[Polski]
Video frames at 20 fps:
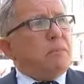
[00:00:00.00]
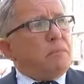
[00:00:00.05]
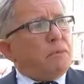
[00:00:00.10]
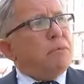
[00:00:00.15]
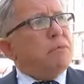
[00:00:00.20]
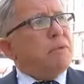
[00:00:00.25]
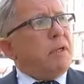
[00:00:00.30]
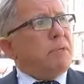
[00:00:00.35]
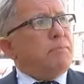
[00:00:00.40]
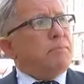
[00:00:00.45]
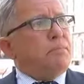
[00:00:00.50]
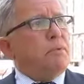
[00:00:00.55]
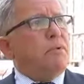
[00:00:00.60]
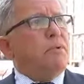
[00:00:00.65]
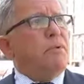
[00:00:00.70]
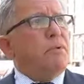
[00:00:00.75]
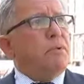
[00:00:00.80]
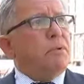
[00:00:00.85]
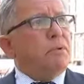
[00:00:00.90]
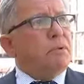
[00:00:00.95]
pół na
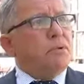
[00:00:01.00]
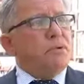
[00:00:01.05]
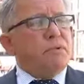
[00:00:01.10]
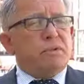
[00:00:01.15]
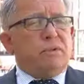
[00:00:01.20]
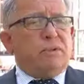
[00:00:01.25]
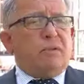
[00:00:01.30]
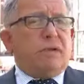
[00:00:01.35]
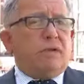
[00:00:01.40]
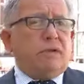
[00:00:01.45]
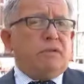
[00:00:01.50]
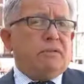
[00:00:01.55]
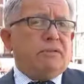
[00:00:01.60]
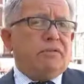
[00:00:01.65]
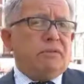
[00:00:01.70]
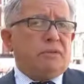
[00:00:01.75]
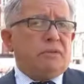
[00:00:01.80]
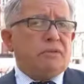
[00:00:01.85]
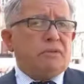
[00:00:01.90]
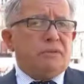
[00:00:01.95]
pół różnie
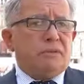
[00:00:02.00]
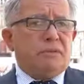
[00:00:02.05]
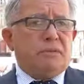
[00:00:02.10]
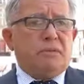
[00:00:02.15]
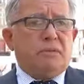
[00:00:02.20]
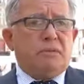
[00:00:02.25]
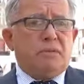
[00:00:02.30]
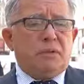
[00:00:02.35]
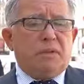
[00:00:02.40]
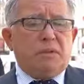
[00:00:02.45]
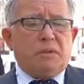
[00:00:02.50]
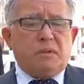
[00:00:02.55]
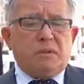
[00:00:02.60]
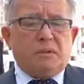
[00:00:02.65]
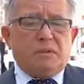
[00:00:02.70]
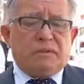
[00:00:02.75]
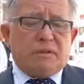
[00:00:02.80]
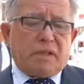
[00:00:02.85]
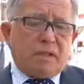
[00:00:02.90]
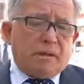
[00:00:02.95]
i w związku z tym
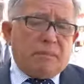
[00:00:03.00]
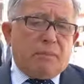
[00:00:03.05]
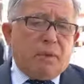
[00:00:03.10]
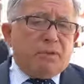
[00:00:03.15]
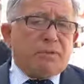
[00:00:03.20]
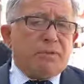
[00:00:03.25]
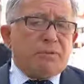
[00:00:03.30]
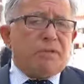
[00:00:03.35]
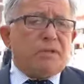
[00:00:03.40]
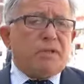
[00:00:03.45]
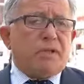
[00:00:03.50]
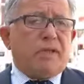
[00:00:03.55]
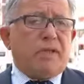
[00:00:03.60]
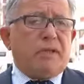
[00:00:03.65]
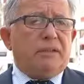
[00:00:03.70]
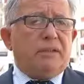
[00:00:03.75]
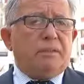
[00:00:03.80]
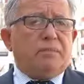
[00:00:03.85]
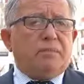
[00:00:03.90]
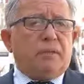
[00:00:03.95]
no, cała mądrość
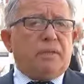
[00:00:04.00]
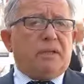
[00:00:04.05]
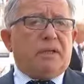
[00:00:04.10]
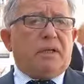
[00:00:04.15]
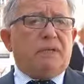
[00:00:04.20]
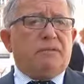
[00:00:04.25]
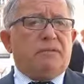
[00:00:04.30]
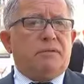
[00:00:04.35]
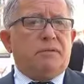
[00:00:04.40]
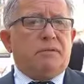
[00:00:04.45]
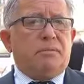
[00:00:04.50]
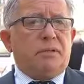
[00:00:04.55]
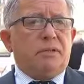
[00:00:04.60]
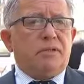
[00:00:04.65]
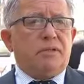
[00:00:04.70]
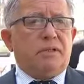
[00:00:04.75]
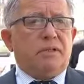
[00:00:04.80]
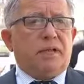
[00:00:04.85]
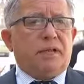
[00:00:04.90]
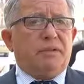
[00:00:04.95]
Rady polegać
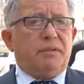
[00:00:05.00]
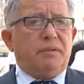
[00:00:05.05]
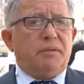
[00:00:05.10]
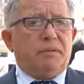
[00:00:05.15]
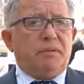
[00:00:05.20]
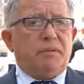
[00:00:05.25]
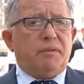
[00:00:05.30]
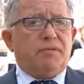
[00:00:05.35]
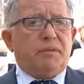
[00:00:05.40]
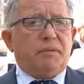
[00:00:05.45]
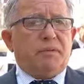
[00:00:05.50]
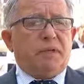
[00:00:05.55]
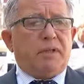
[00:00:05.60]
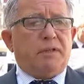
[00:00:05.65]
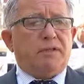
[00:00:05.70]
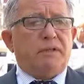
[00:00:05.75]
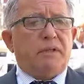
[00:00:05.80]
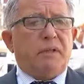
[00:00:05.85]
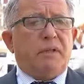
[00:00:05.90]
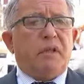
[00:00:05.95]
będzie na tym, żeby
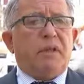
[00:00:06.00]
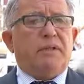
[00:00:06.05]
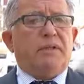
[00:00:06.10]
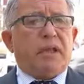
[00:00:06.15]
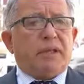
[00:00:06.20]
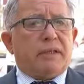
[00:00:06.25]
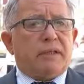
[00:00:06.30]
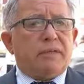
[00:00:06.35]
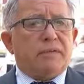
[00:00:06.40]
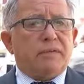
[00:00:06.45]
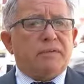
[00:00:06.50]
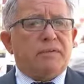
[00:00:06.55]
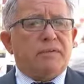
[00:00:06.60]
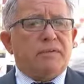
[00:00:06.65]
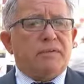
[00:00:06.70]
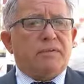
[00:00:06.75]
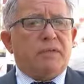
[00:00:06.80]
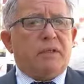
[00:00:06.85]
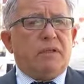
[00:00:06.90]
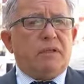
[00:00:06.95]
wybrać takie
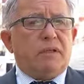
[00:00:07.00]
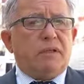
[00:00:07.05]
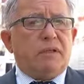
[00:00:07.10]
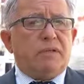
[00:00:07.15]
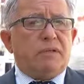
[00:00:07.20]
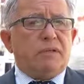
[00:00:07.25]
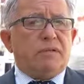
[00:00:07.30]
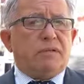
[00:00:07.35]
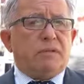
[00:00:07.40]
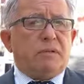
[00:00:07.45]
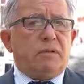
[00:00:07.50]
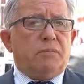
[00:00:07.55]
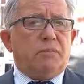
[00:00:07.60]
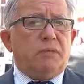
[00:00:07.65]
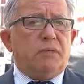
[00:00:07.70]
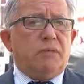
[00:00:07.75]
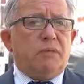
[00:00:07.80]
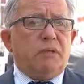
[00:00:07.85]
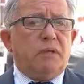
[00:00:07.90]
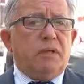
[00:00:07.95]
rozwiązanie,
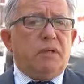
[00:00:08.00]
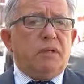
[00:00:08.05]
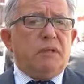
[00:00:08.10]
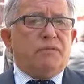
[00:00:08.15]
żeby